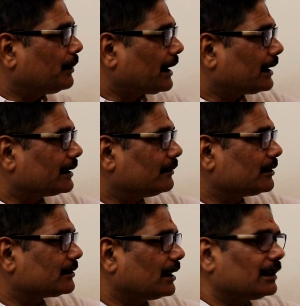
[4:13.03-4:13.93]

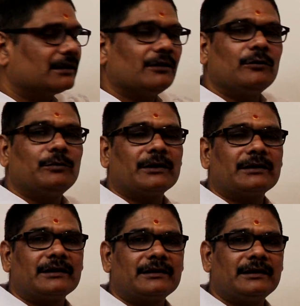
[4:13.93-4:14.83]
पराक्रम स्थान के
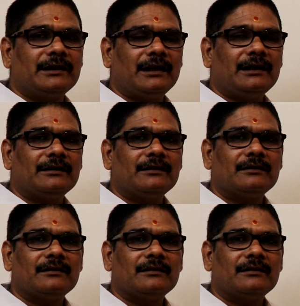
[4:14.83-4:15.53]
ऊपर दृष्टि है